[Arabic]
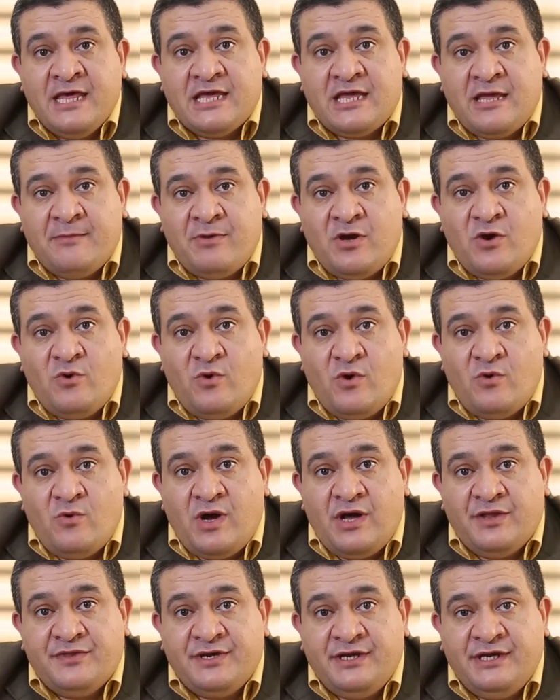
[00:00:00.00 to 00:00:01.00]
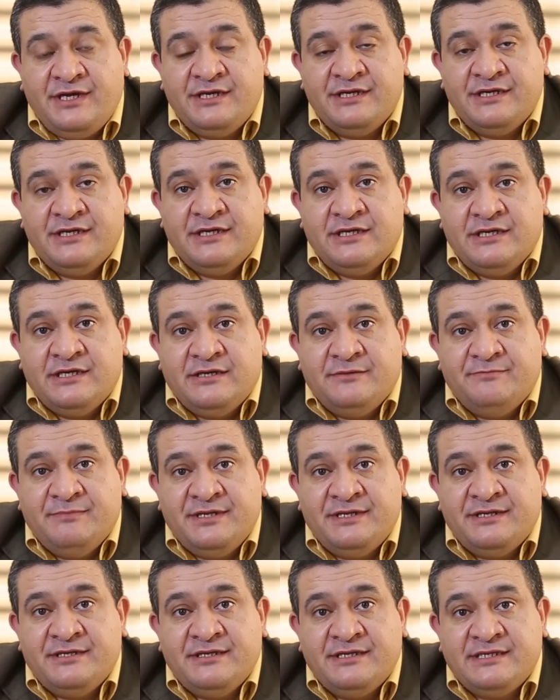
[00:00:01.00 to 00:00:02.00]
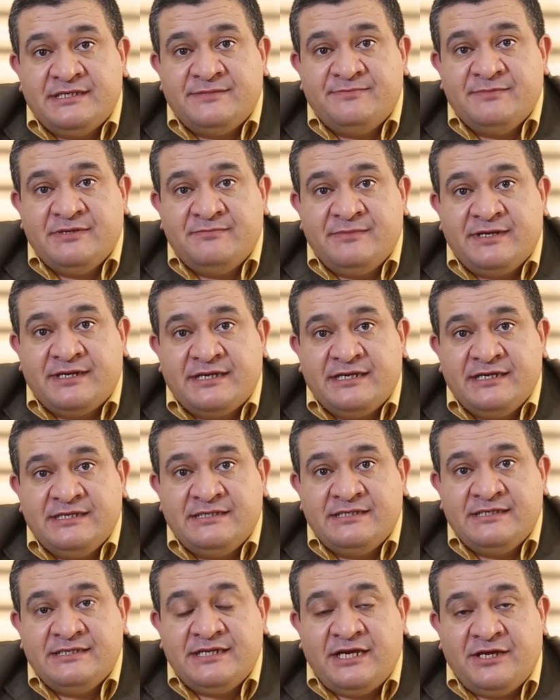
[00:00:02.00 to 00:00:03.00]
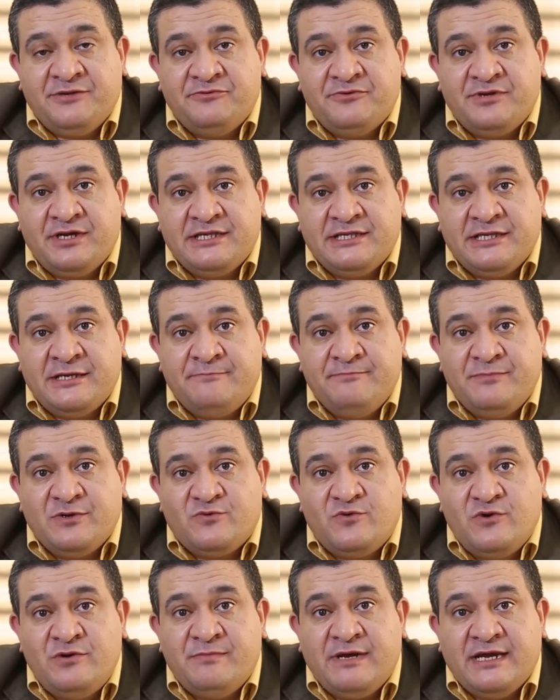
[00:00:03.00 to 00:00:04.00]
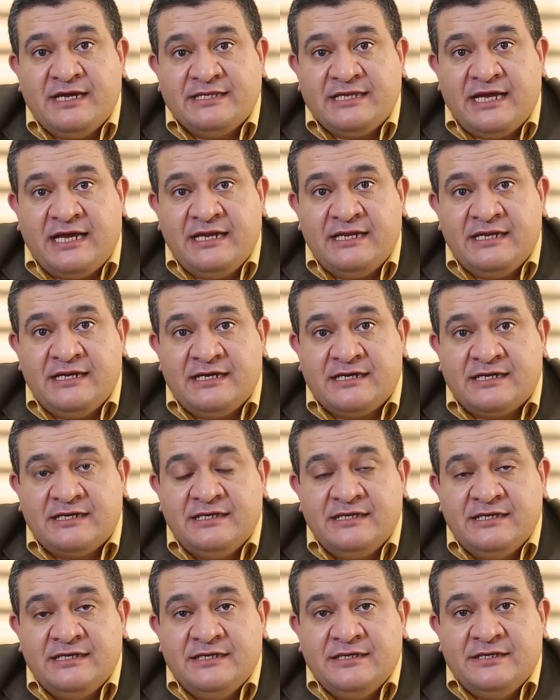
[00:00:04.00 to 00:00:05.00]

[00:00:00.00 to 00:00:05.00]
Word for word: كما هو واضح من اسم المركز نحن نهتم بكل ما يتعلق